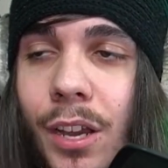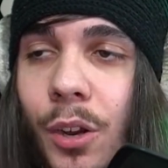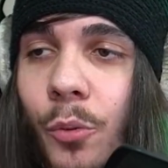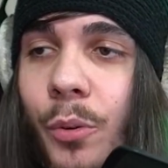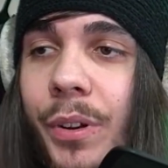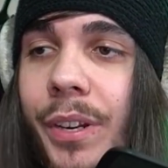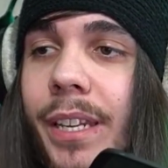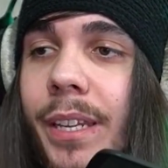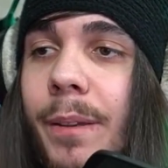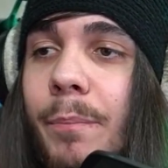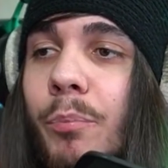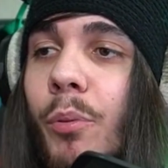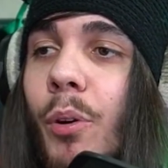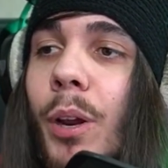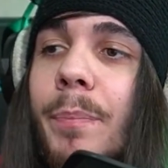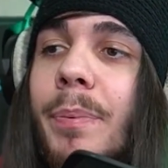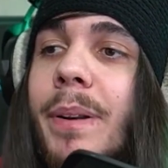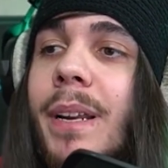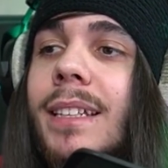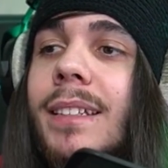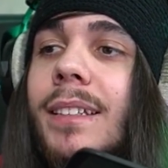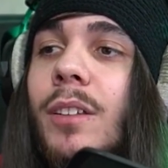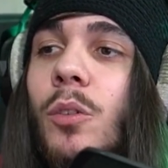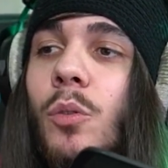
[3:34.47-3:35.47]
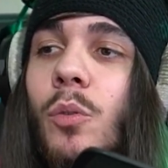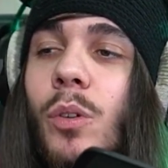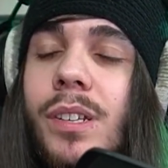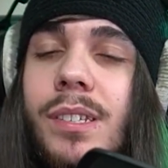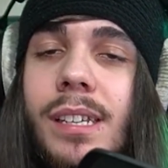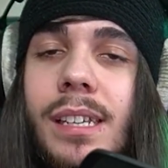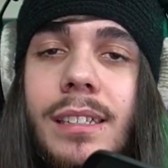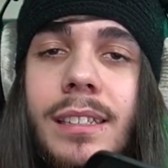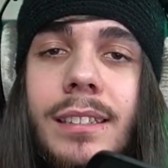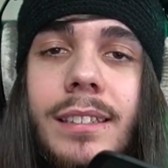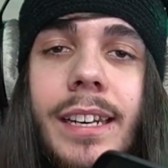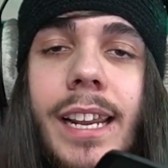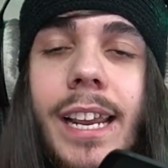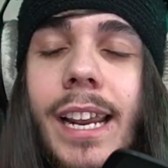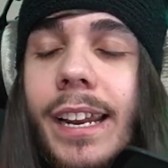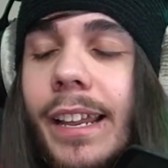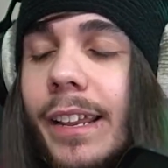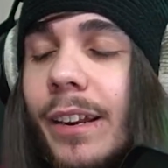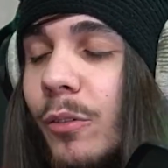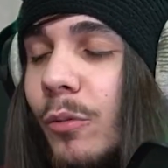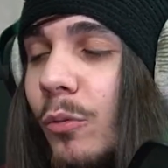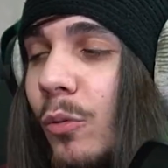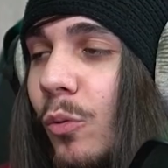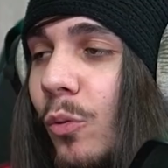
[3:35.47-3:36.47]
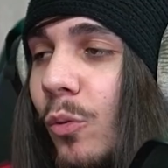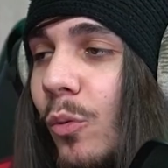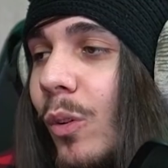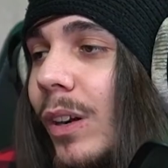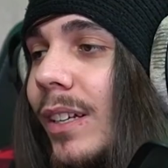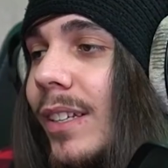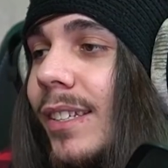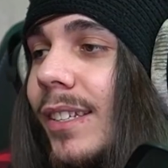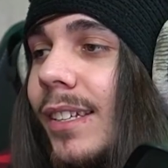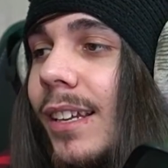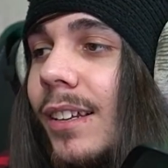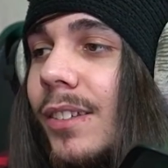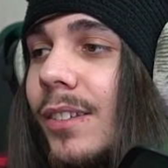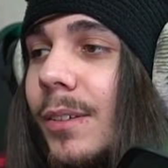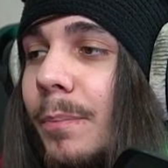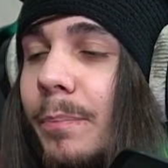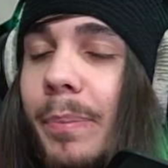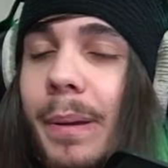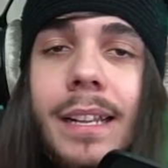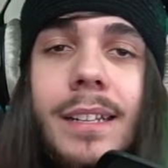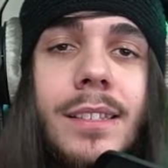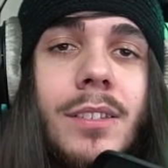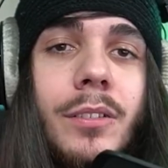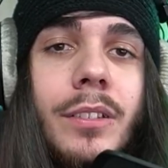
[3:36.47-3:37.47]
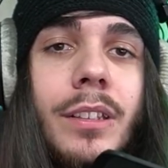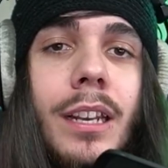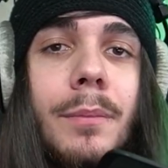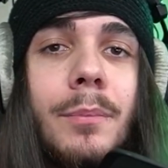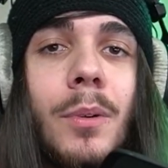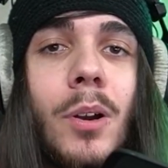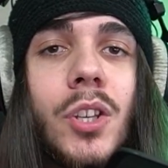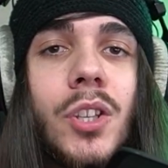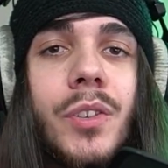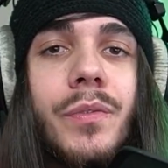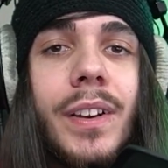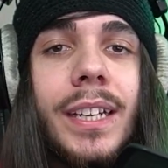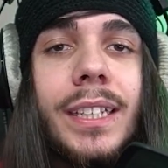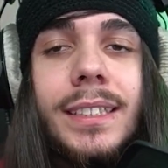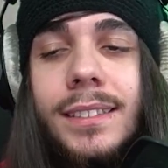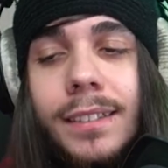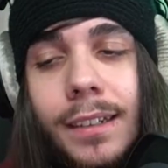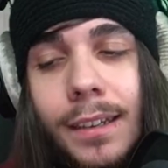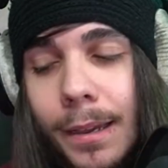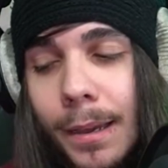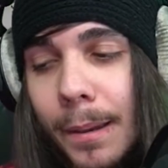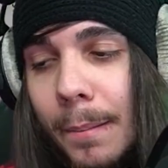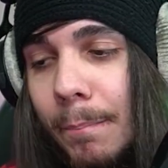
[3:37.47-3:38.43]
Quindi puoi prendere un qualsiasi trailer, un qualsiasi pezzo della boss fight,